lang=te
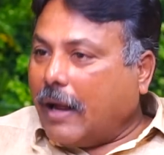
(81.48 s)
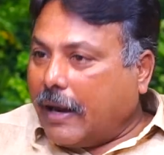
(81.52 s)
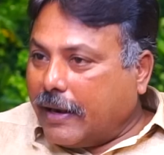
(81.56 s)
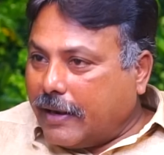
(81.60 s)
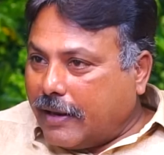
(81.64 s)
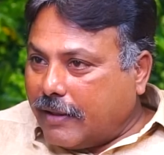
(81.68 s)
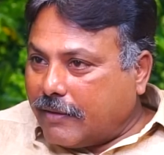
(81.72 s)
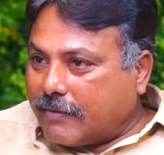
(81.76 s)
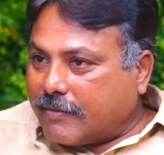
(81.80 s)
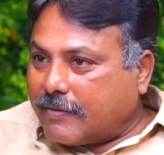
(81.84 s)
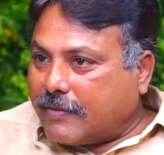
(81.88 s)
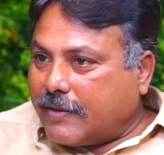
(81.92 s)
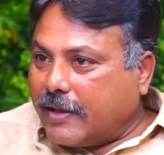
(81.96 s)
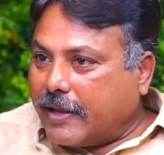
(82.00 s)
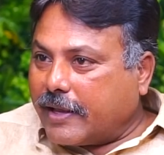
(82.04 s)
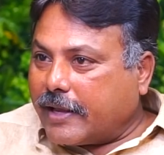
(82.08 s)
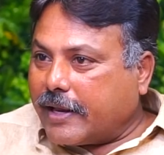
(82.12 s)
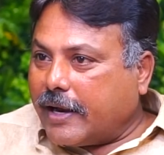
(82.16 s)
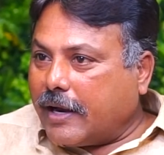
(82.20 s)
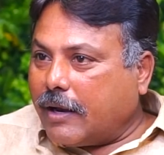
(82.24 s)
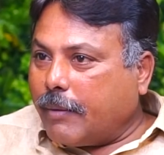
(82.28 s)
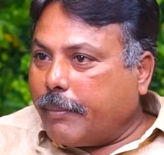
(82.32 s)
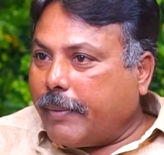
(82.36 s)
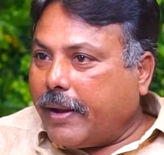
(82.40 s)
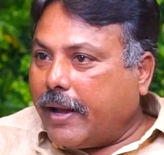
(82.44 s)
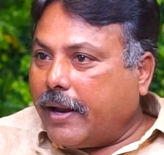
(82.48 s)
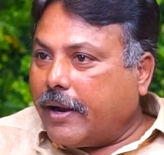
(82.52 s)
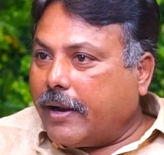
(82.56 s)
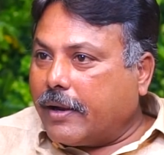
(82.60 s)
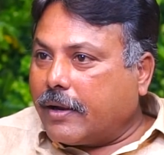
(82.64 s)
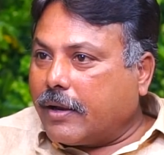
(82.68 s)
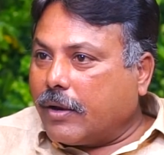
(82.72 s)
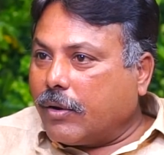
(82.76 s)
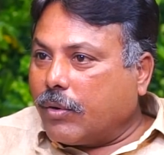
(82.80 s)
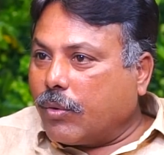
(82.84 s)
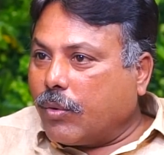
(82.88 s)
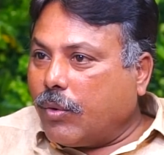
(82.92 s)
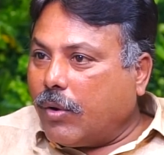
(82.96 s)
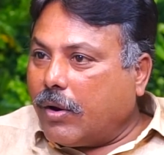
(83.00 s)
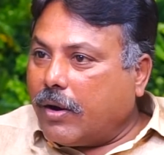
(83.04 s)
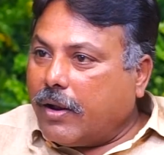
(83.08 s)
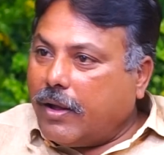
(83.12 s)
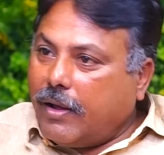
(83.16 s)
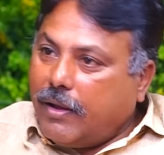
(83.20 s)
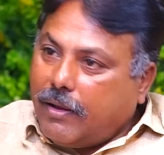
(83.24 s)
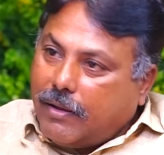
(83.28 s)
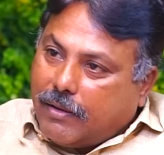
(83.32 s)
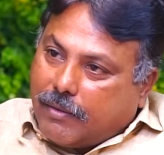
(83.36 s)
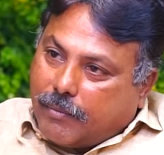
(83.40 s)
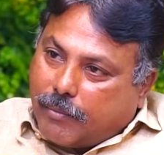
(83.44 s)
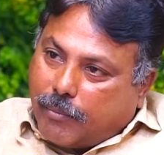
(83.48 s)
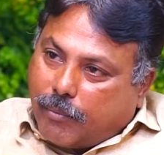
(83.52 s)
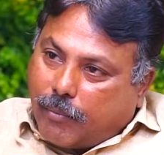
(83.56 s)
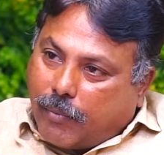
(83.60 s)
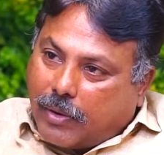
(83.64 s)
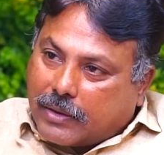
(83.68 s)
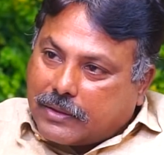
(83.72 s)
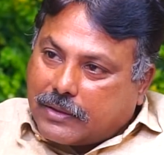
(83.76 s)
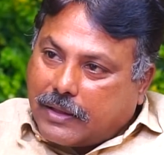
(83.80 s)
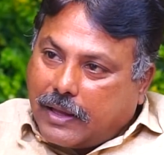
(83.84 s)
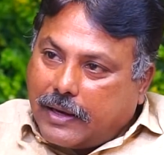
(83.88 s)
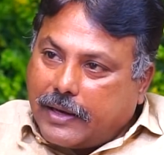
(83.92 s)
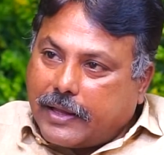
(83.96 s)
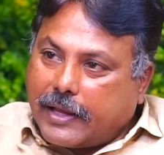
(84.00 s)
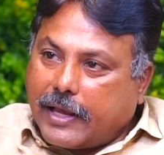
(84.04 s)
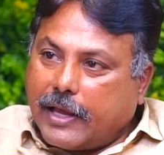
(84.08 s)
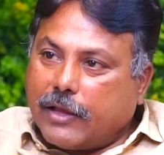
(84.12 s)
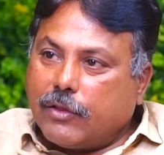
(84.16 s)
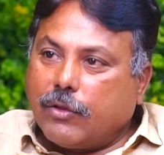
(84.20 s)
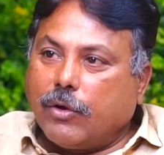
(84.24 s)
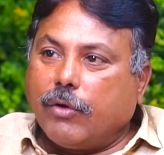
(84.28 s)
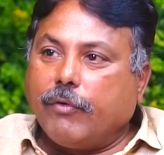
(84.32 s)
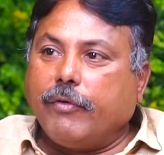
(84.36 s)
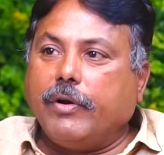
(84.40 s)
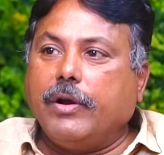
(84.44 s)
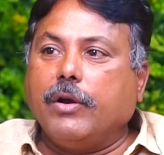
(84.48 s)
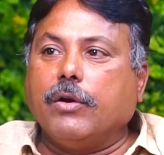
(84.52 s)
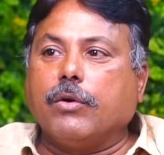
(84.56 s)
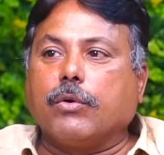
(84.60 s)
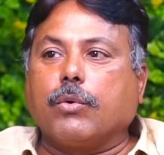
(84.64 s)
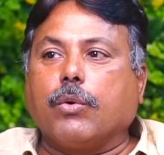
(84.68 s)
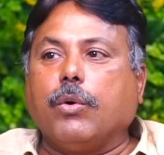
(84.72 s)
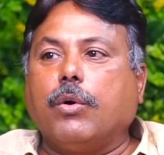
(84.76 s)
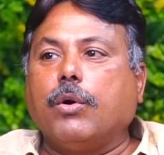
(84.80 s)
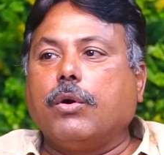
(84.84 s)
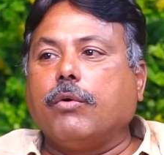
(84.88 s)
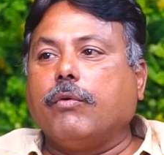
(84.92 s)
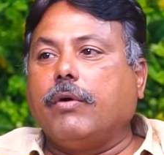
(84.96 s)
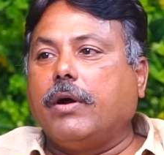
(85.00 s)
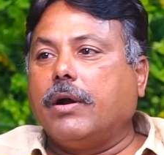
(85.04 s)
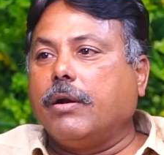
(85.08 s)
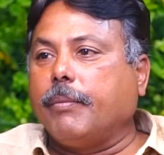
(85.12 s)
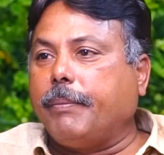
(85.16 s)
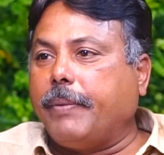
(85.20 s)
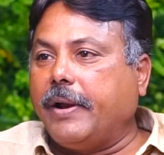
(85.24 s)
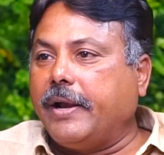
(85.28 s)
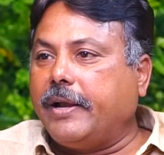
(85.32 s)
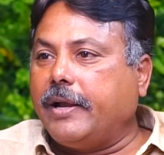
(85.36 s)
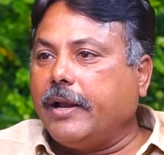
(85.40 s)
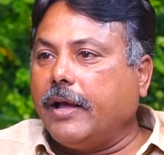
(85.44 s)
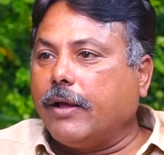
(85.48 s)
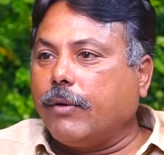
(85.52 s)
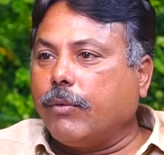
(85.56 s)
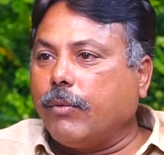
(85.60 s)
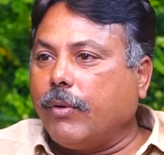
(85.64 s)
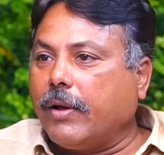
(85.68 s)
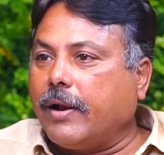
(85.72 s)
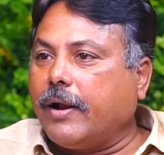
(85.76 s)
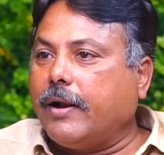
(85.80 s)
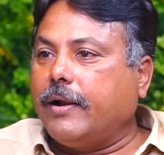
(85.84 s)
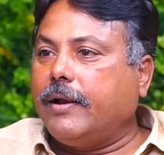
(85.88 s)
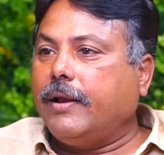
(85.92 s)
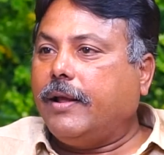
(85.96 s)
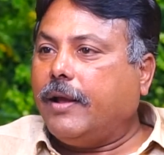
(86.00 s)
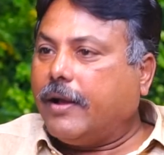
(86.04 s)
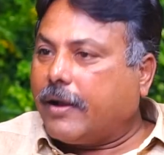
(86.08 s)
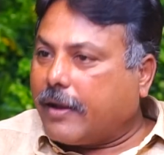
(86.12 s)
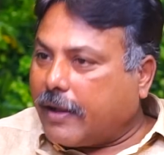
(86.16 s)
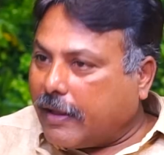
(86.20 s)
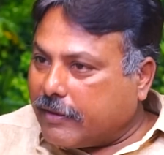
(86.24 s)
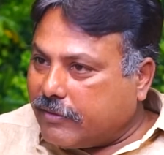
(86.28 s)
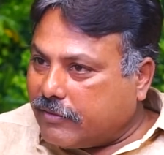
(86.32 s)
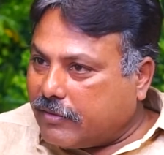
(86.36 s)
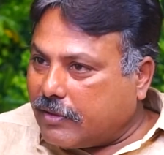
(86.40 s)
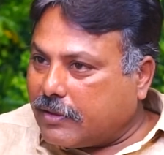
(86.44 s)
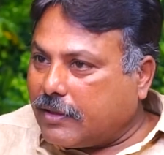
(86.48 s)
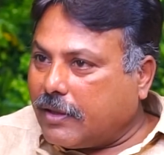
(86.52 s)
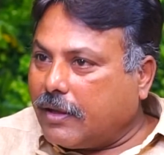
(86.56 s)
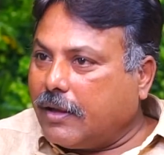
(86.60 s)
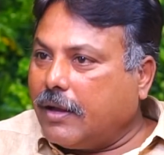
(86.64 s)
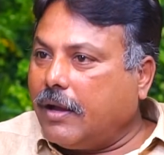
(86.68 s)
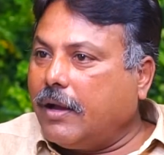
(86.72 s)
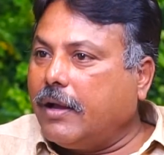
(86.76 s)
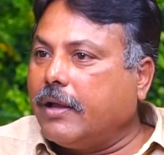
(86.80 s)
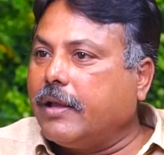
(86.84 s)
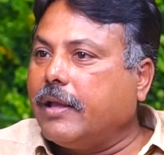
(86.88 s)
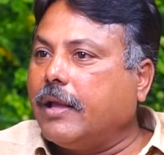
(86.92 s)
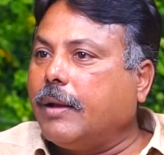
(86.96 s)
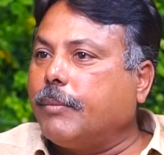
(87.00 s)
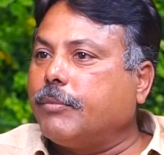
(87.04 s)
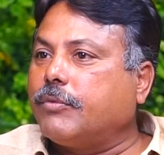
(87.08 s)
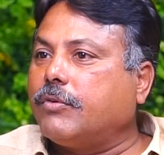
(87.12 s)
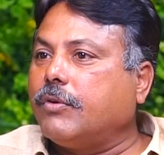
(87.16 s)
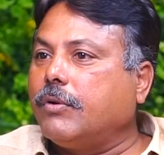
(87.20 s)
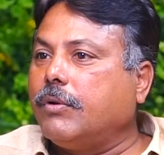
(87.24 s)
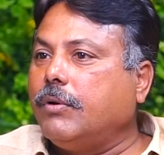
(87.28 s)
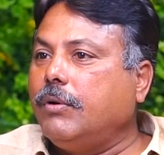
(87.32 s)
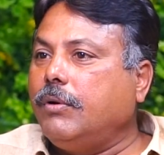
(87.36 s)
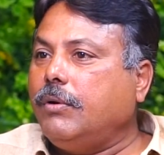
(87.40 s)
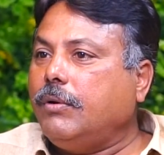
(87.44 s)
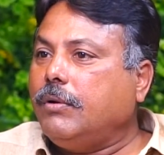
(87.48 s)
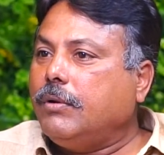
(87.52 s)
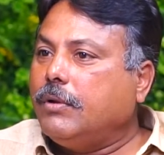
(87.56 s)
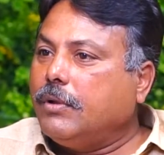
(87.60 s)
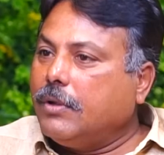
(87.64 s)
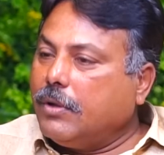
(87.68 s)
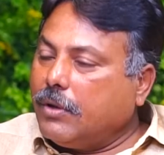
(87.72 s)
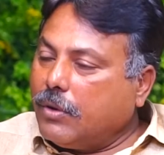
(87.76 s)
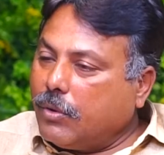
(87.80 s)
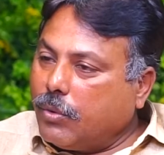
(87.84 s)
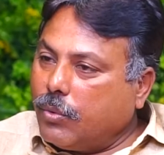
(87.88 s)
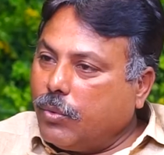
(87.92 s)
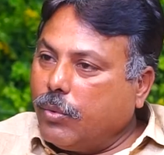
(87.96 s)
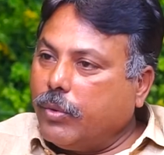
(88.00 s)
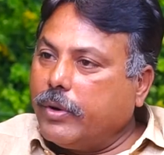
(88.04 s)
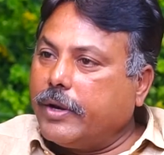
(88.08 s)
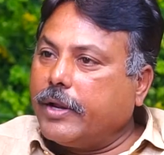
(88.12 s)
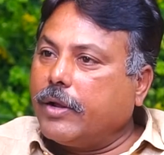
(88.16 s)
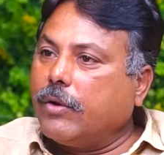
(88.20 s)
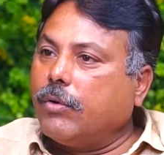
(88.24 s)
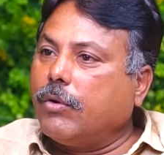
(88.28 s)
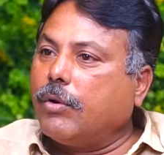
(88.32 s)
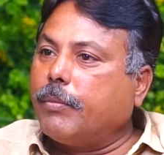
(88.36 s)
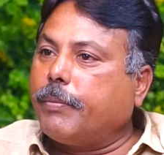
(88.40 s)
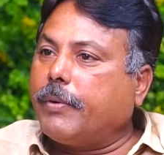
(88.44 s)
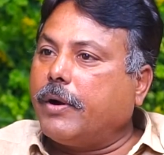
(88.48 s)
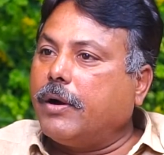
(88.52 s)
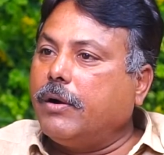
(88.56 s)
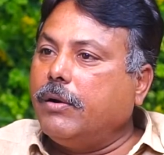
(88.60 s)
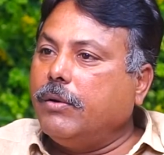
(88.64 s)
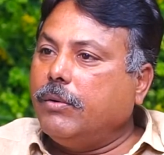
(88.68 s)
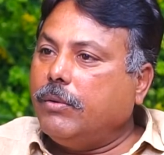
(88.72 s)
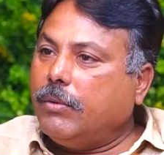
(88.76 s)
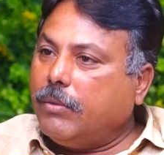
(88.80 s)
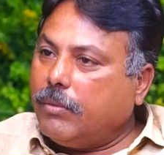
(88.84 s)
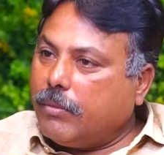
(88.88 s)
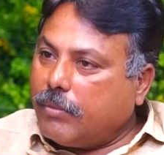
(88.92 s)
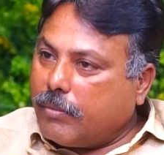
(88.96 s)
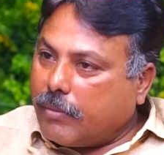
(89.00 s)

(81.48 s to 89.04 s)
అంటే సీక్రెట్ బ్యాలెట్ను కూడా మొత్తానికి ఏదో వీళ్ళు కోడువాడు పెట్టారు అని అంటే ఖచ్చితంగా ఈ అంశంలో నూటికి నూరు పాళ్ళు